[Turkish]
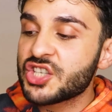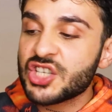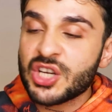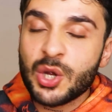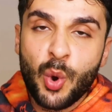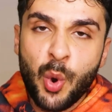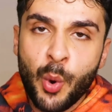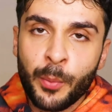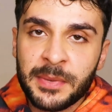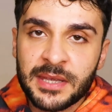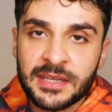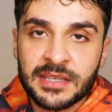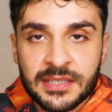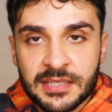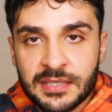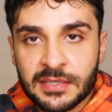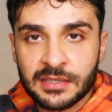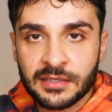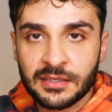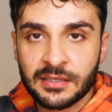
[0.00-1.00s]
Trajik
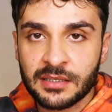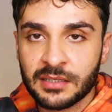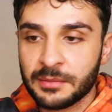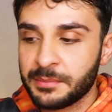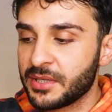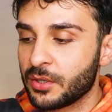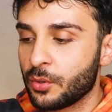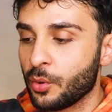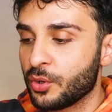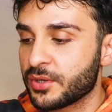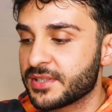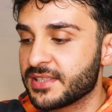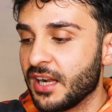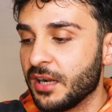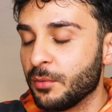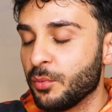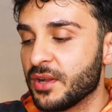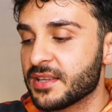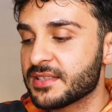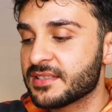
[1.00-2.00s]
komik e, bir
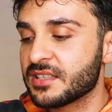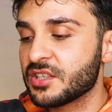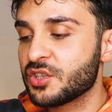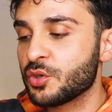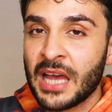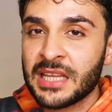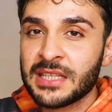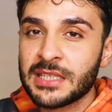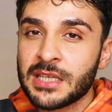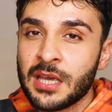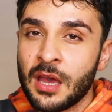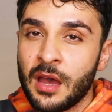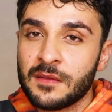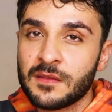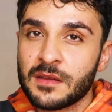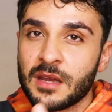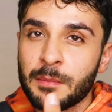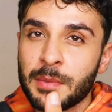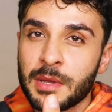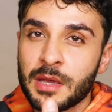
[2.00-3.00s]
görsel bu aslında. Kendi
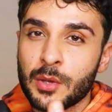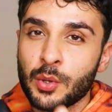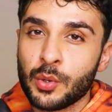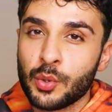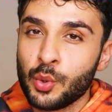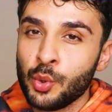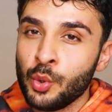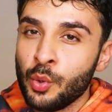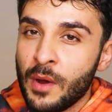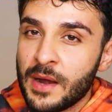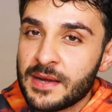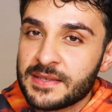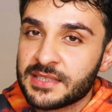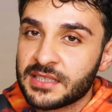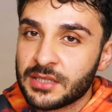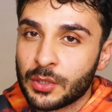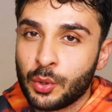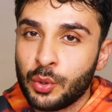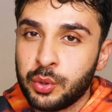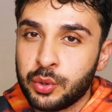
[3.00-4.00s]
kendine bir
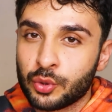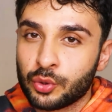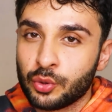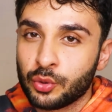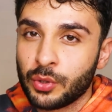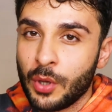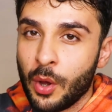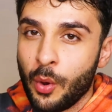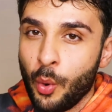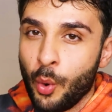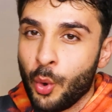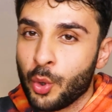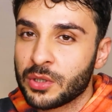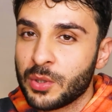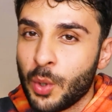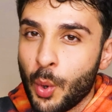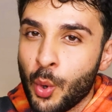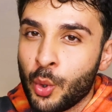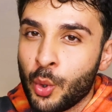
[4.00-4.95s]
üniversite kurdun da orada